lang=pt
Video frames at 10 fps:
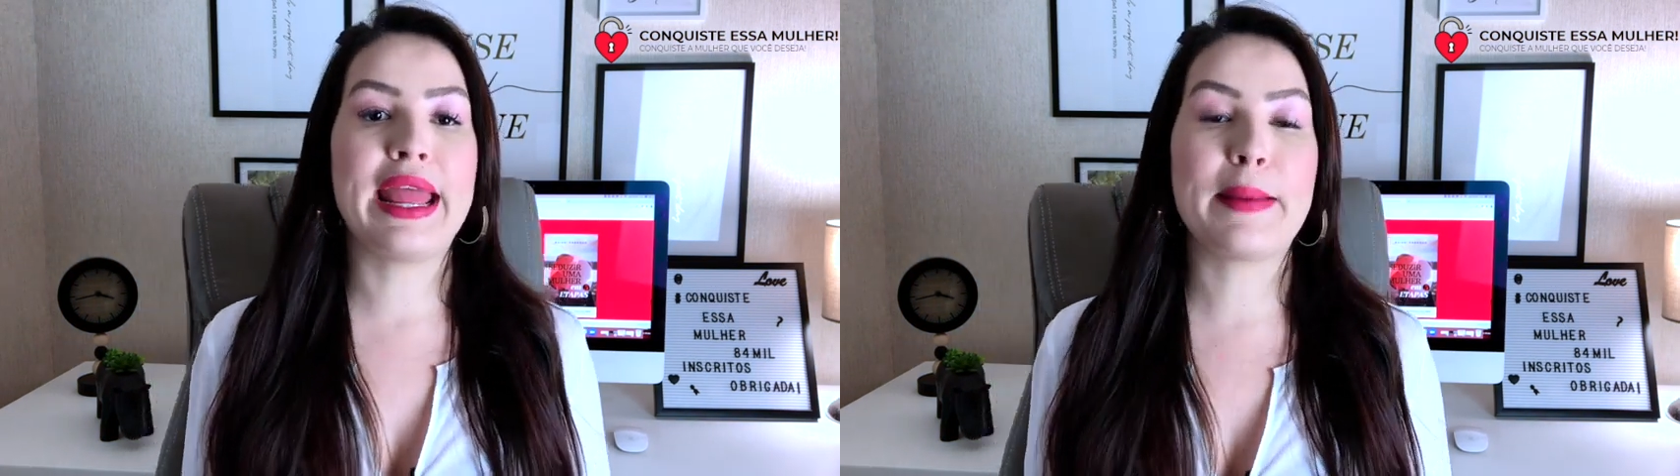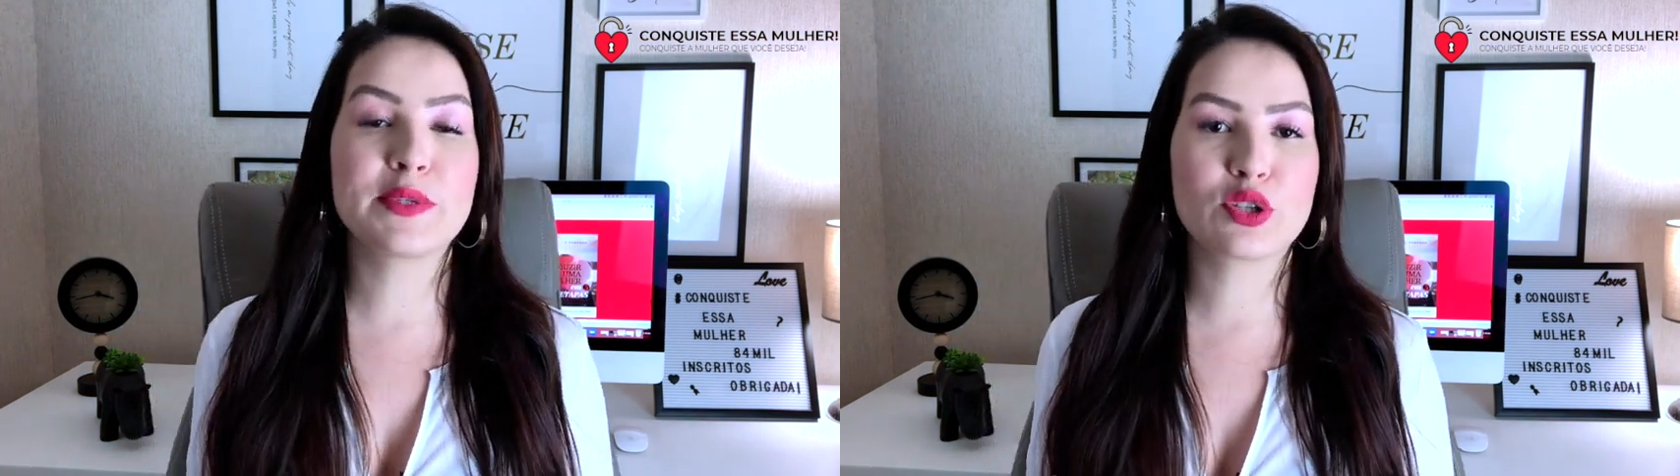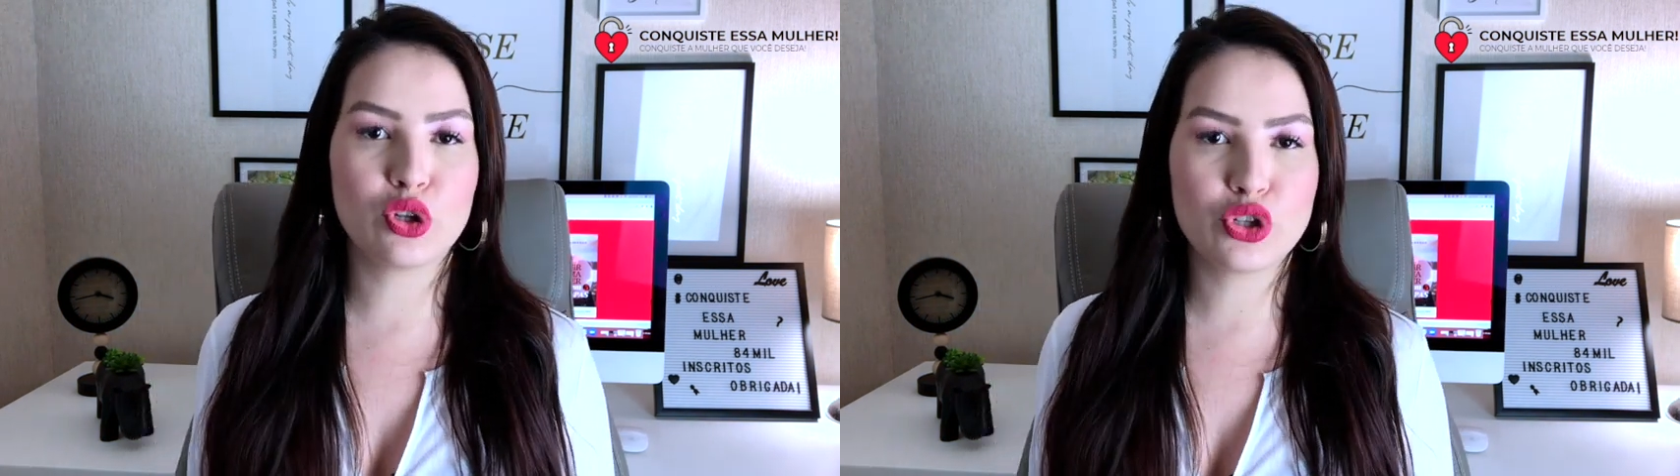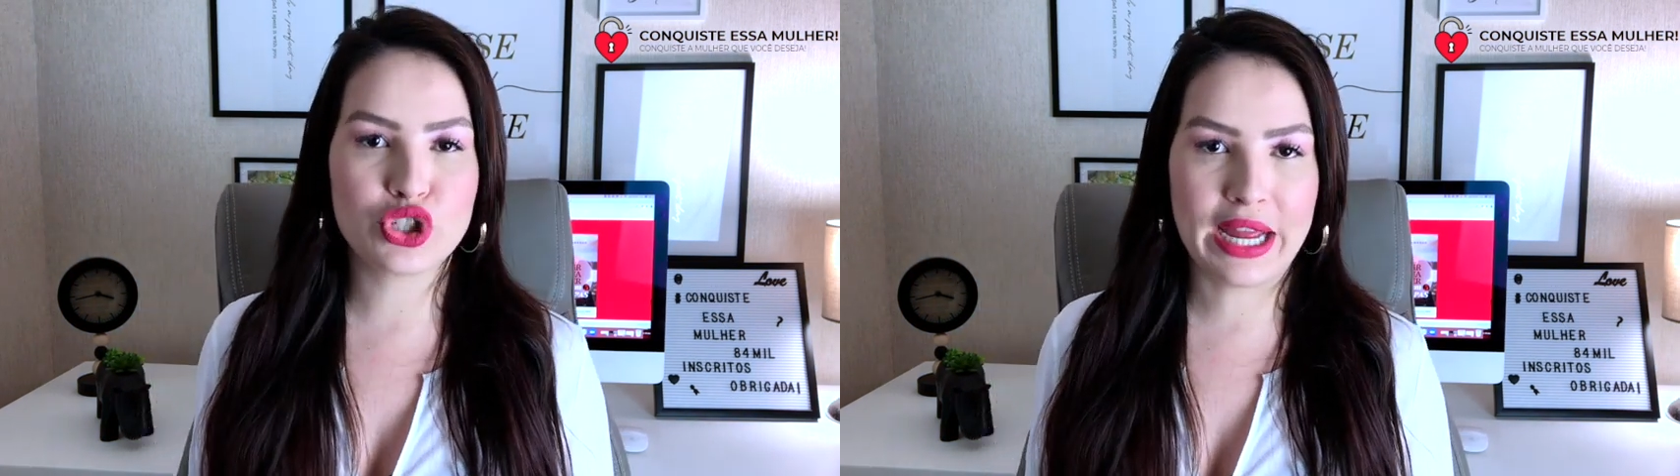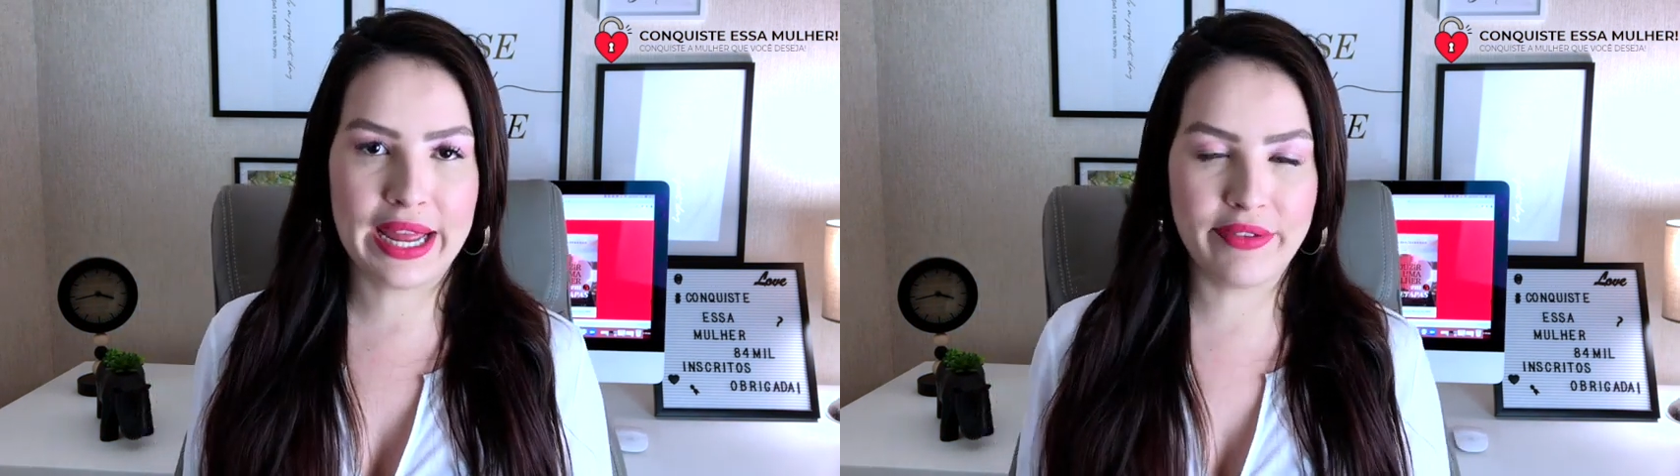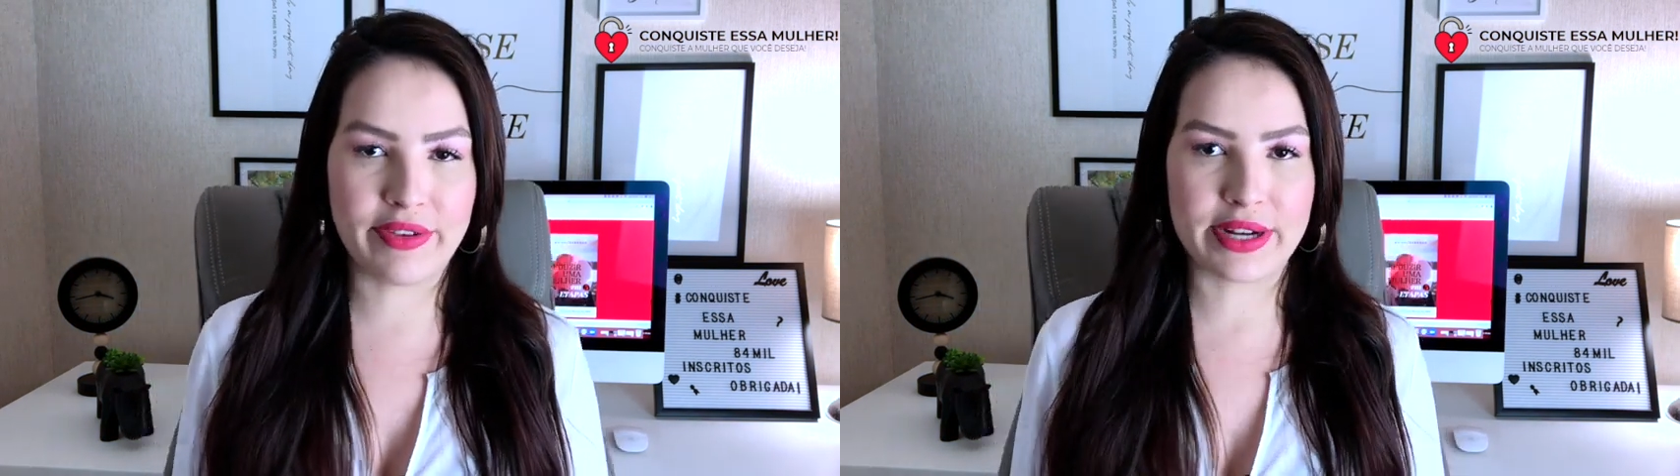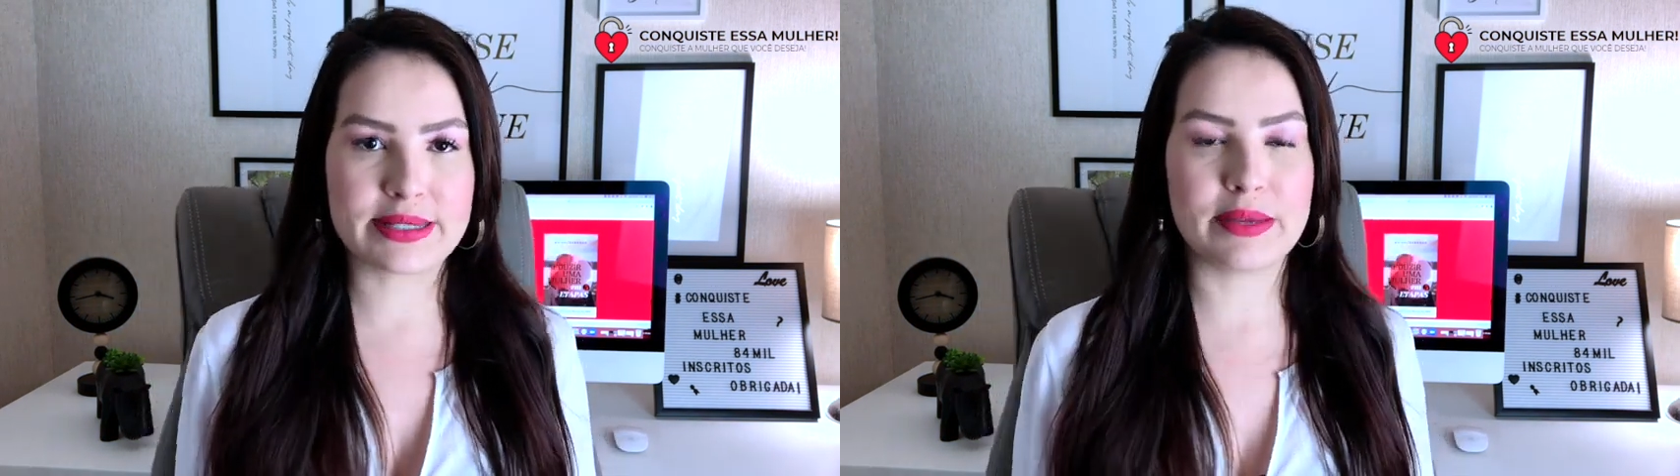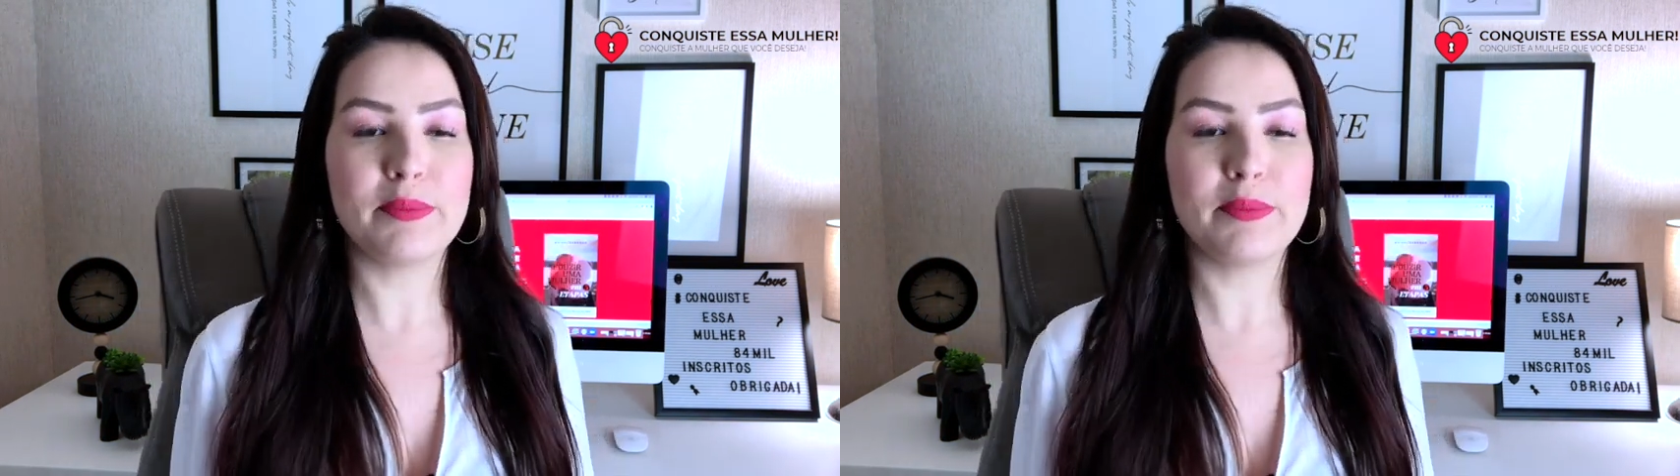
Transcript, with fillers: a psicologia reversa.